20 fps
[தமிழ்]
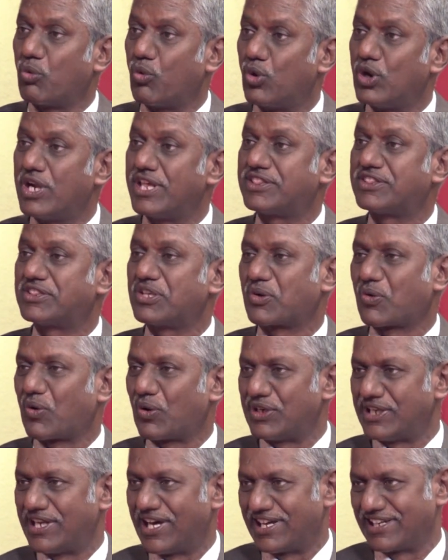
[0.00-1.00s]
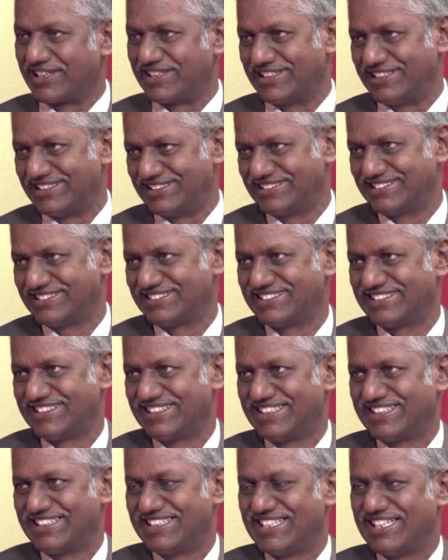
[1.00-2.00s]
ஒழித்து கொண்டார்கள்
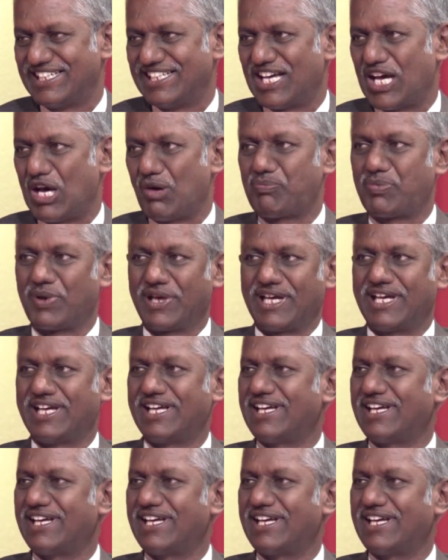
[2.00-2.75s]
அப்போ